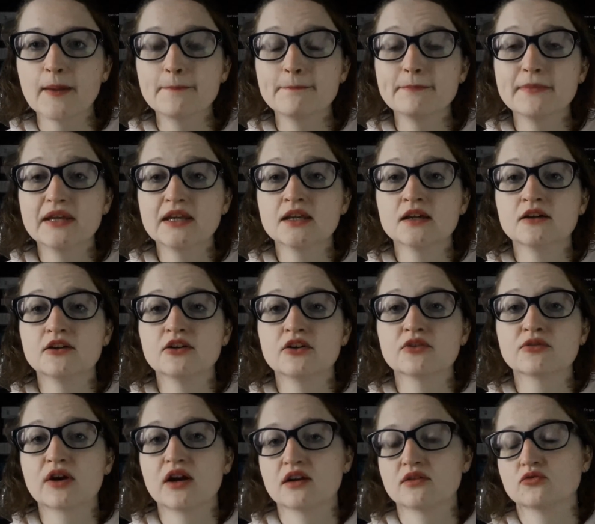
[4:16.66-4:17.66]
Mais
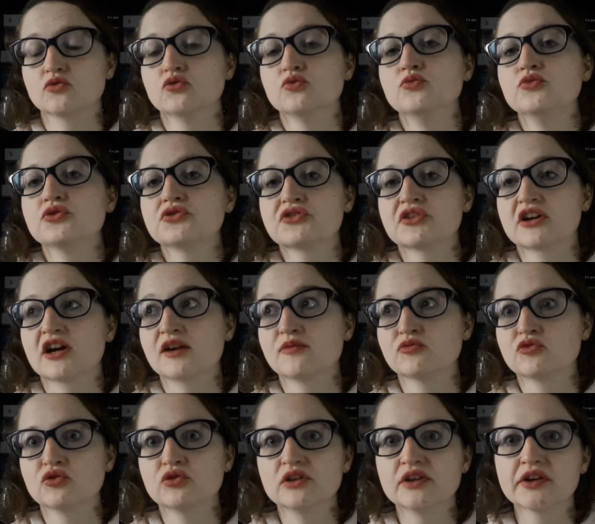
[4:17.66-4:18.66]
euh, voilà, le mieux c'est quand
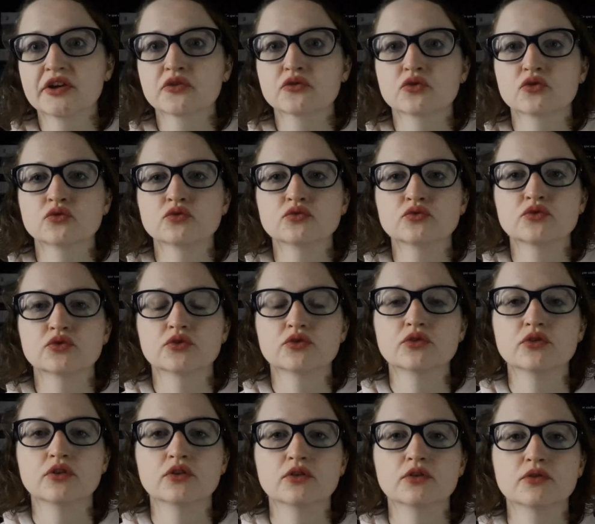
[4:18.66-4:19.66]
même de lire, surtout que
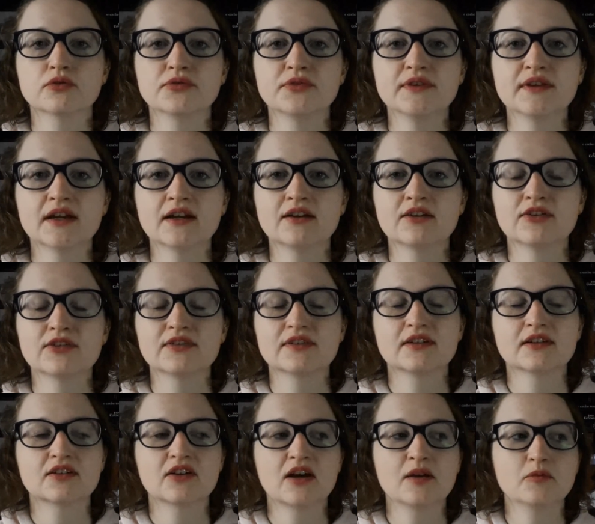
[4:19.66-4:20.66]
euh, au final
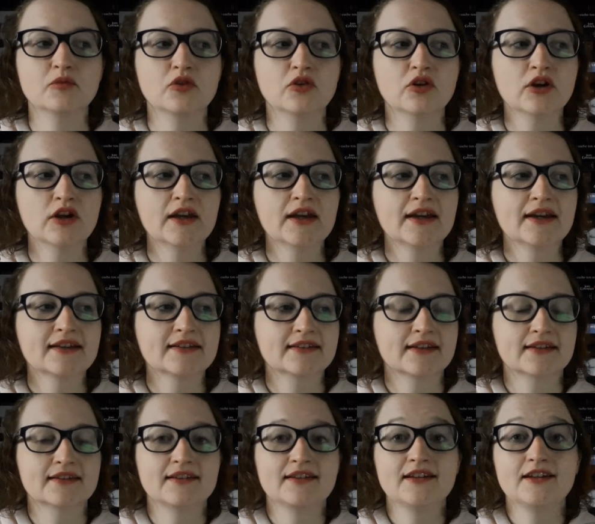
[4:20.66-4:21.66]
c'est quand même
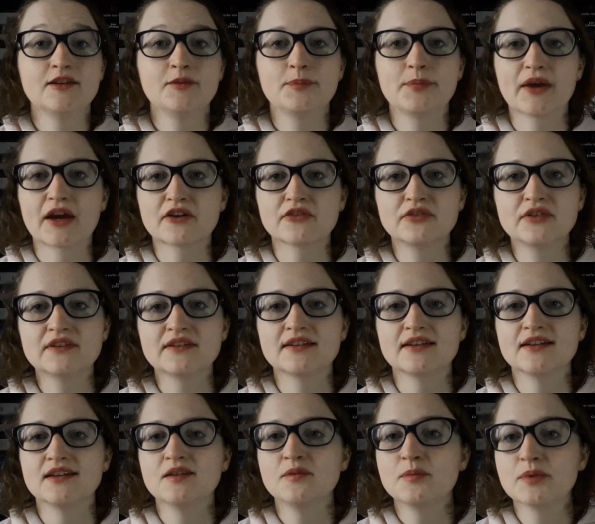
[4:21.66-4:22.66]
ça se lit hyper vite,
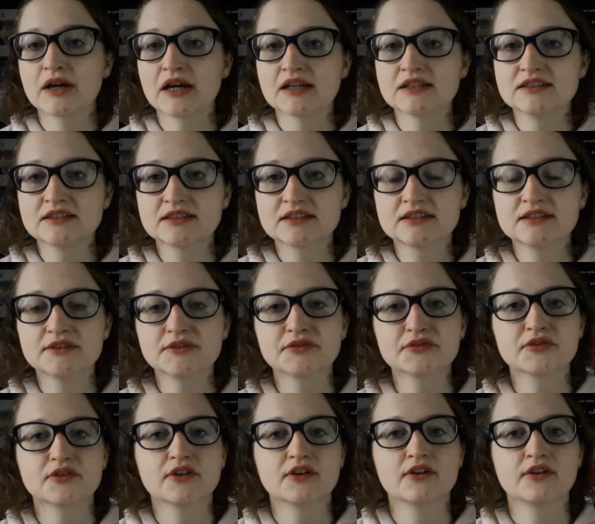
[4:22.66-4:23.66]
c'est hyper
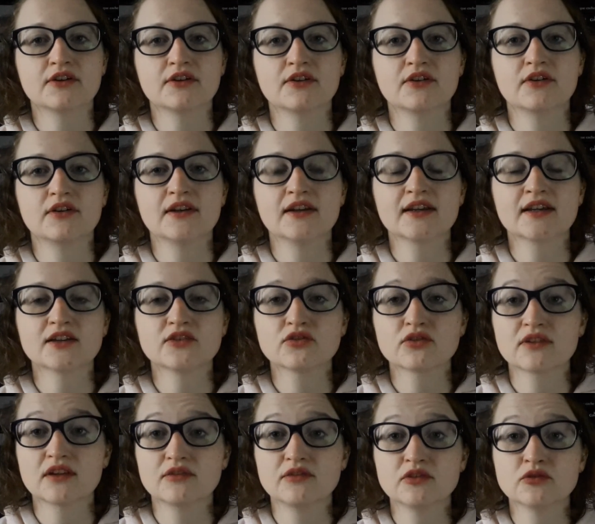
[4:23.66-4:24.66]
addictif. Euh,
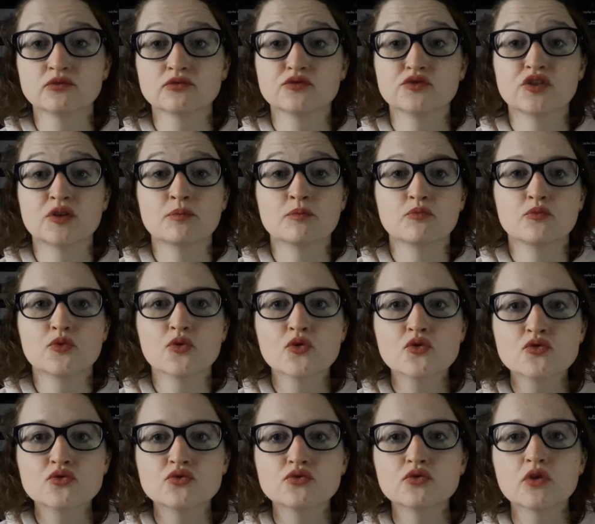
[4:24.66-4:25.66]
l'écriture d'Avignon j'aime
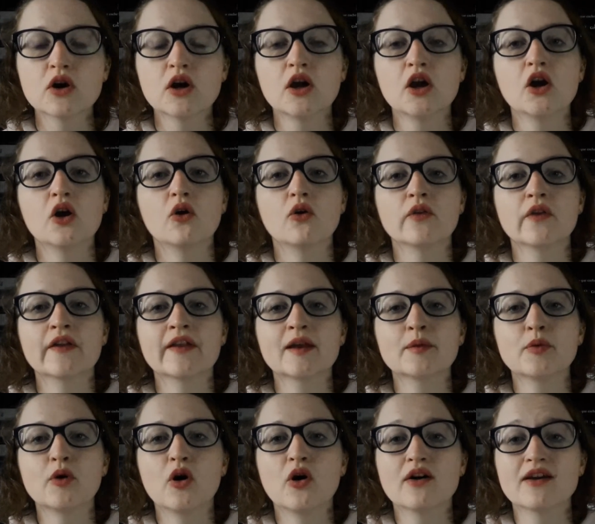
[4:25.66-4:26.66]
beaucoup. On en
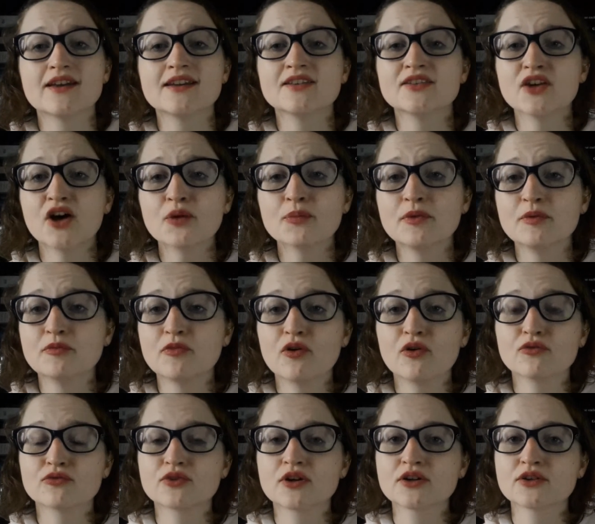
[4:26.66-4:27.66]
apprend
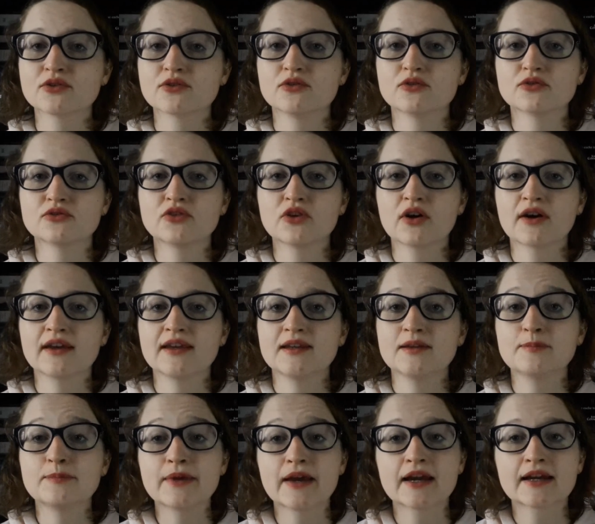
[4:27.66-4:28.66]
énormément, on voit que l'auteur est
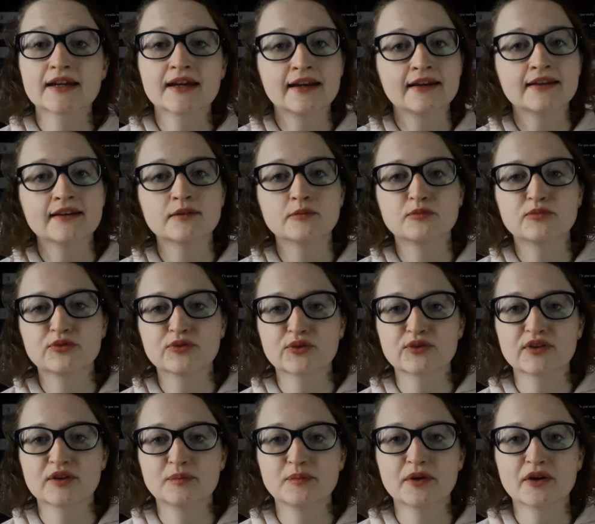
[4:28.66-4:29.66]
hyper calé
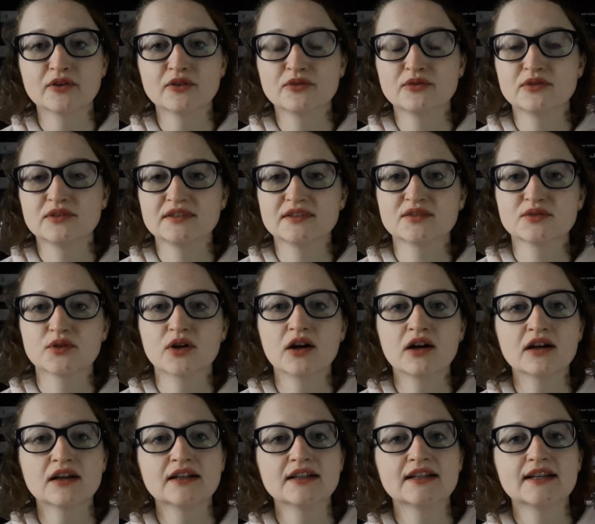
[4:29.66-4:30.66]
sur cette période de
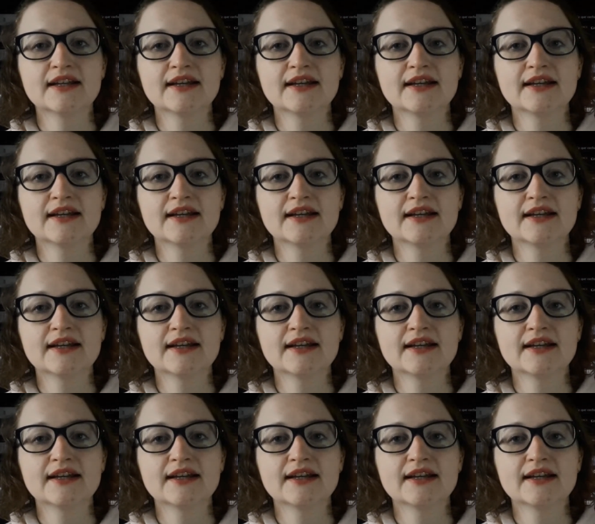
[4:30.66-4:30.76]
l'histoire.